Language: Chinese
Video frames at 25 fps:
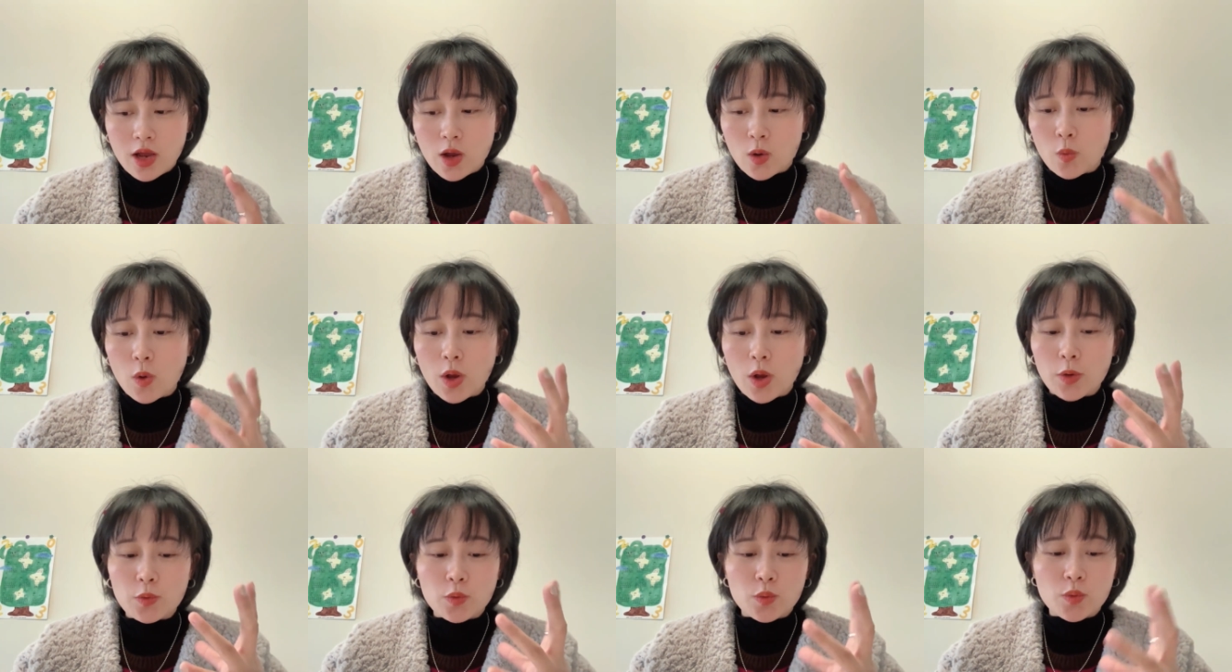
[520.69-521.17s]

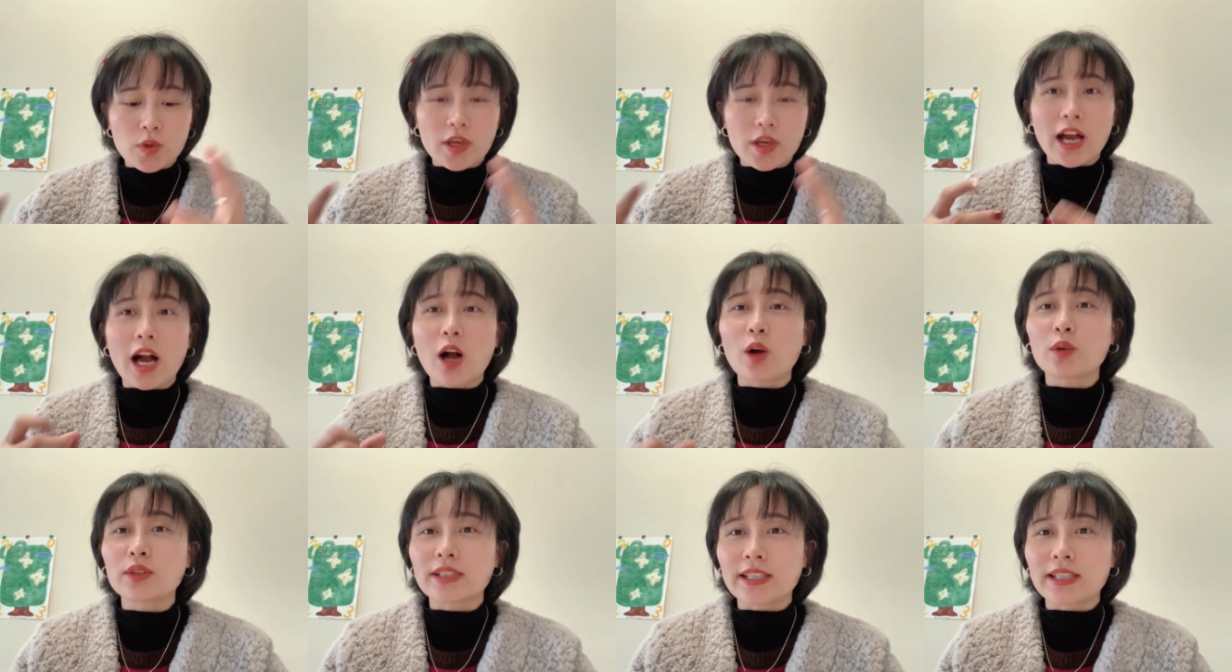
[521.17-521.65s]
关于
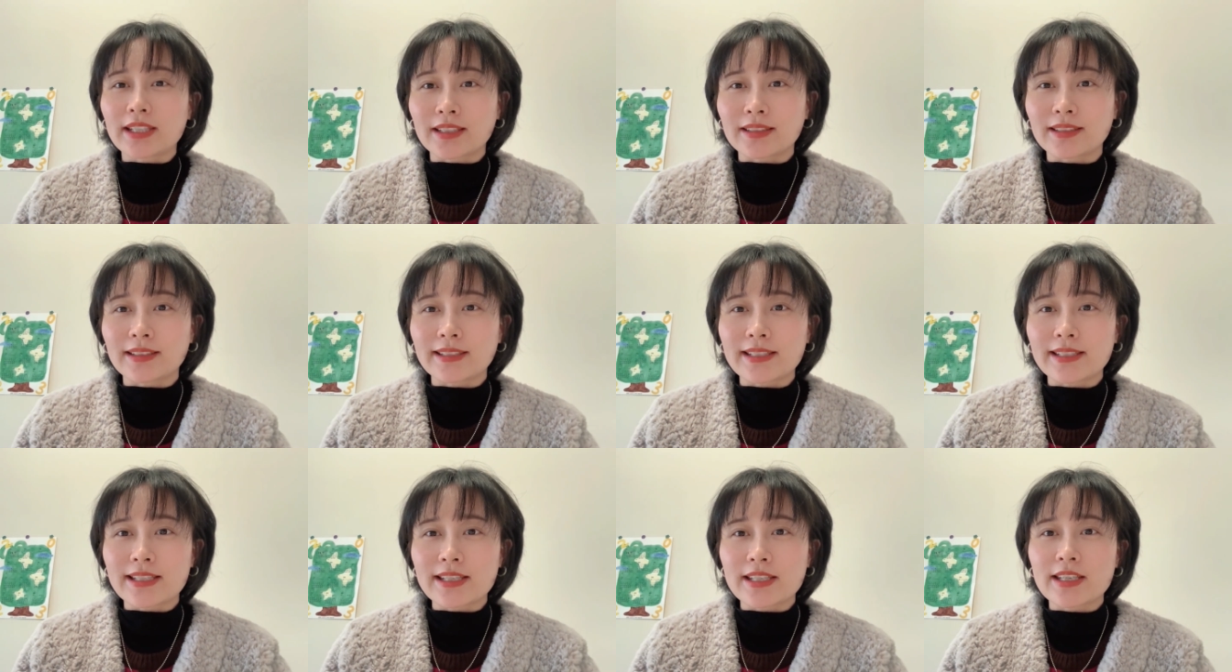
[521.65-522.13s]
高铁
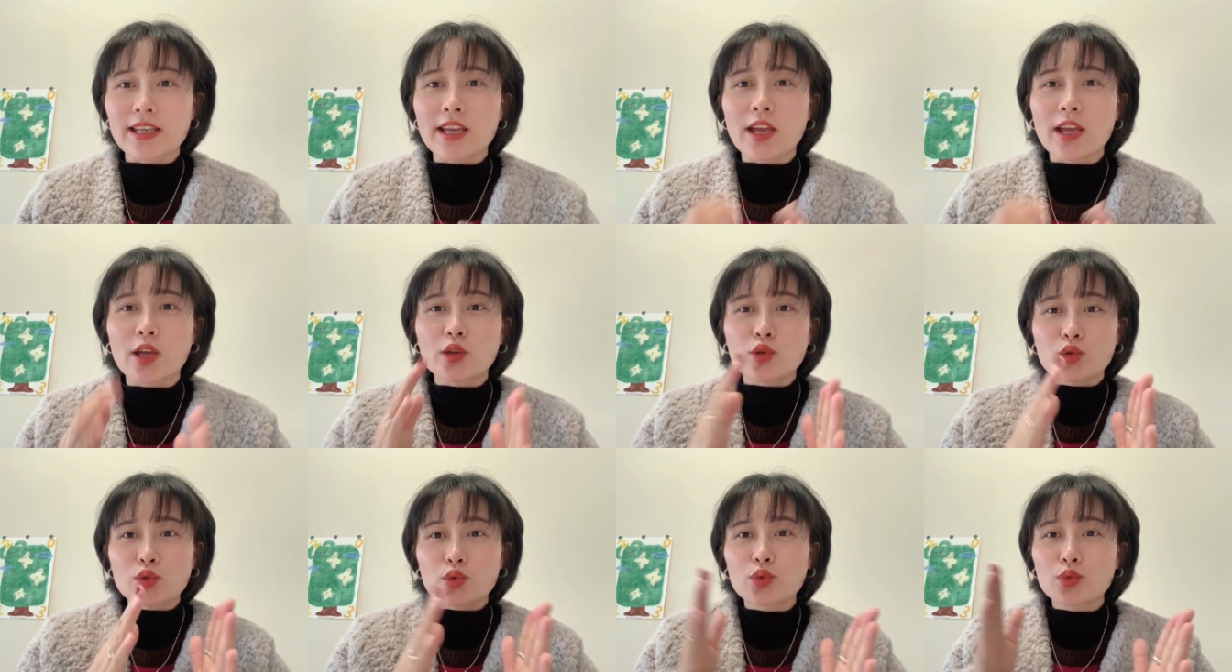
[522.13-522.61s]
的一
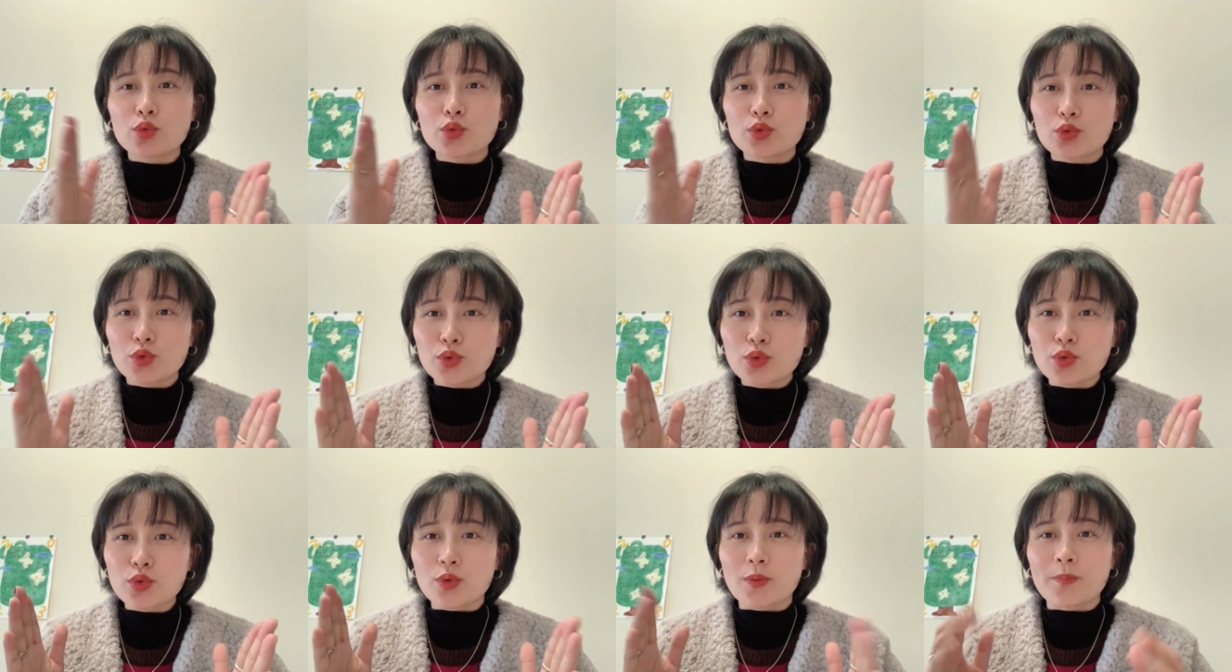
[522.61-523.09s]
些数
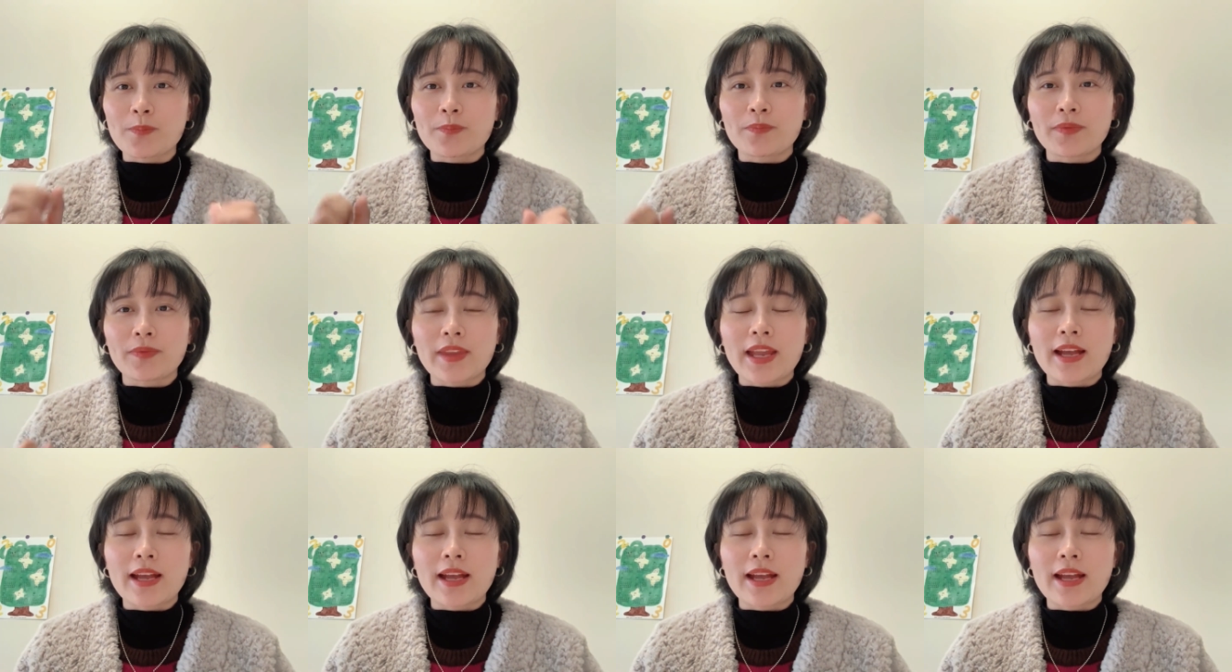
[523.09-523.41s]
据。